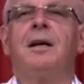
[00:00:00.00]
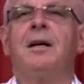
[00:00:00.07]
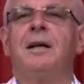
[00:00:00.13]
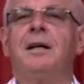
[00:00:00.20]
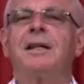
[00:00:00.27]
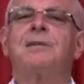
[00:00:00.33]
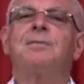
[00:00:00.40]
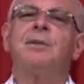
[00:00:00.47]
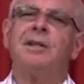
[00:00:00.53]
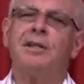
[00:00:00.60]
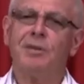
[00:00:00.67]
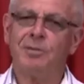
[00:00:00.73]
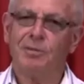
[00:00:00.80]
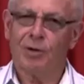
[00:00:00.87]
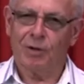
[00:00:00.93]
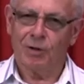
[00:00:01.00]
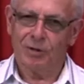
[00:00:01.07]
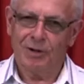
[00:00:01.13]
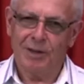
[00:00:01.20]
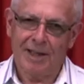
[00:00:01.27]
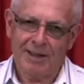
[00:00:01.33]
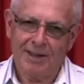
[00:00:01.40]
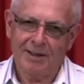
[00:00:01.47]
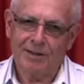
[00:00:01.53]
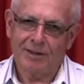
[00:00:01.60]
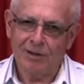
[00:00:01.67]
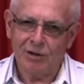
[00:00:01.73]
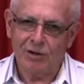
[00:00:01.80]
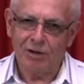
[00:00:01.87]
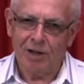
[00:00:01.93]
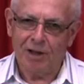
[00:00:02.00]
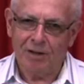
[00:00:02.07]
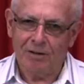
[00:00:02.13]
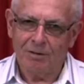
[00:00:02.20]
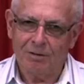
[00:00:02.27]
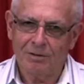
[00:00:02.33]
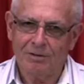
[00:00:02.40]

respiri un poco di aria di cielo,